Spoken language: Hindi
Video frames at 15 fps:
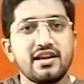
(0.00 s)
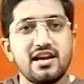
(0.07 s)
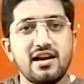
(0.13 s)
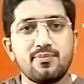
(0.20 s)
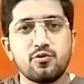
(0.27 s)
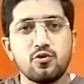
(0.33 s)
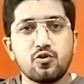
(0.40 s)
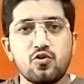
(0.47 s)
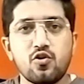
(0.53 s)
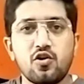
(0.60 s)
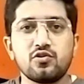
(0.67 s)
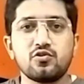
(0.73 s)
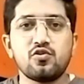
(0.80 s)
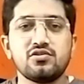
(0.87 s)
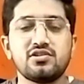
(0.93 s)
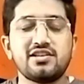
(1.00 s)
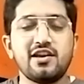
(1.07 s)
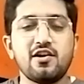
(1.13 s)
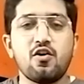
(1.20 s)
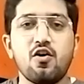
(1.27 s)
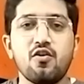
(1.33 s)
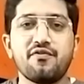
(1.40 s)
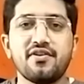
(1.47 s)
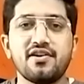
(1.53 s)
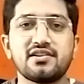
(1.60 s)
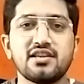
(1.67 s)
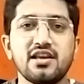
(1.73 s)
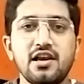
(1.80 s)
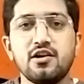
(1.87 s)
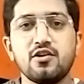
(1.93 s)
कि आपको कौन कौन से
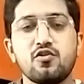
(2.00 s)
ऑफर्स